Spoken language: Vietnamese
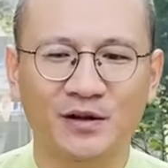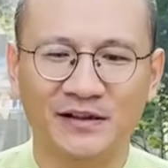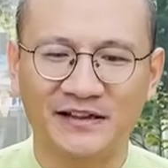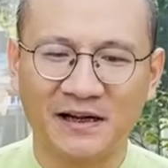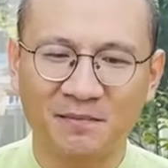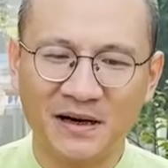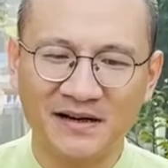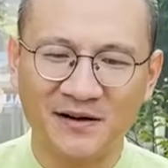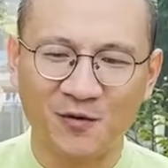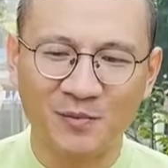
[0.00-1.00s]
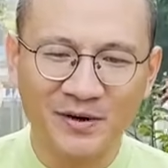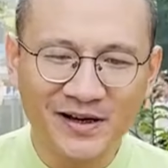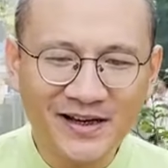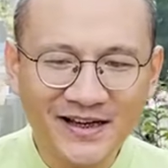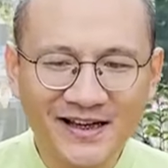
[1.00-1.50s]
thì ta bắt đầu
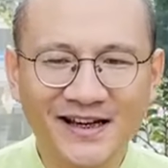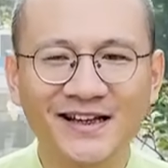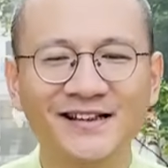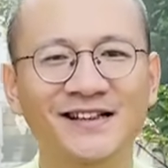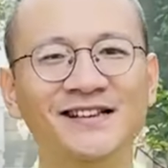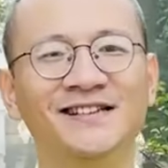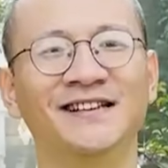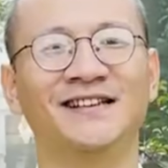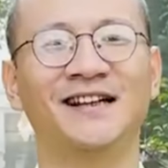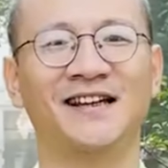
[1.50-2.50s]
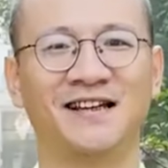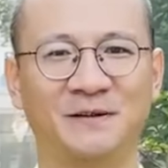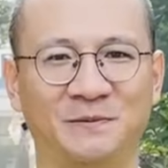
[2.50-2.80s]
mới nghĩ đến cái người ta ghét